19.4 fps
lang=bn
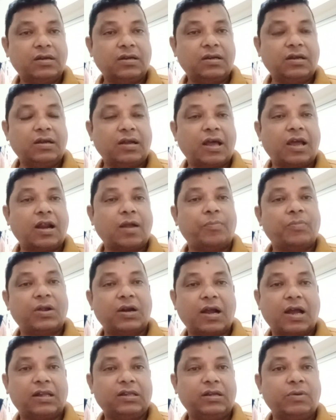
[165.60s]
হ্যাঁ আর
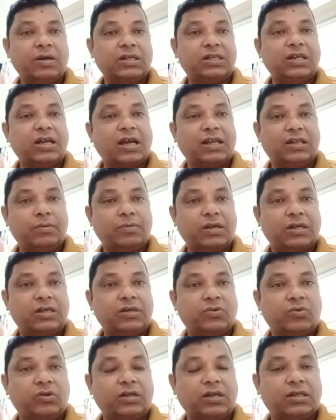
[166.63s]
আপনারা আদিবাসী আদিবাসী
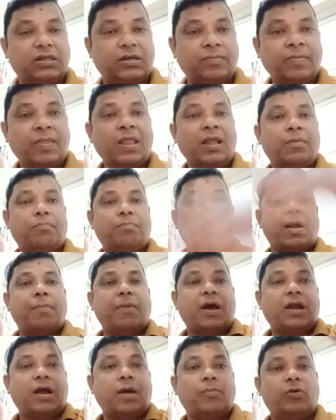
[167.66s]
কইতেছেন
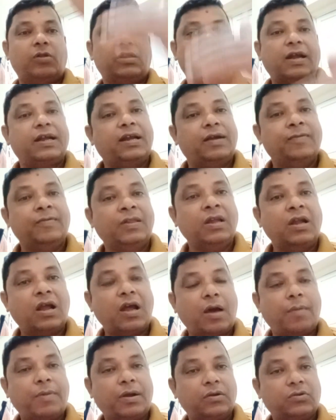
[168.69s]
বাবার আমল থাকি
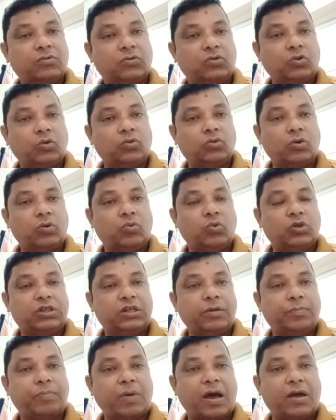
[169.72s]
আমার চোদ্দ
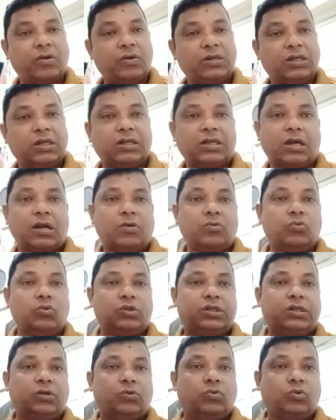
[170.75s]
গোষ্ঠী পার হয়েছে সারা
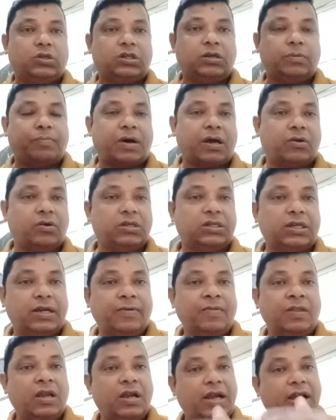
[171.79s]
গোষ্ঠীর গোষ্ঠী পার হয়েছে
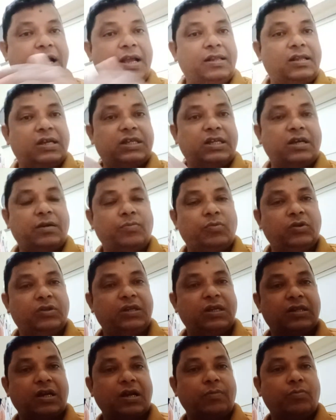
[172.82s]
এই দেশের
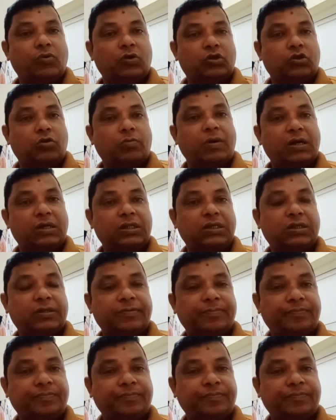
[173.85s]
মধ্যে তারা বসবাস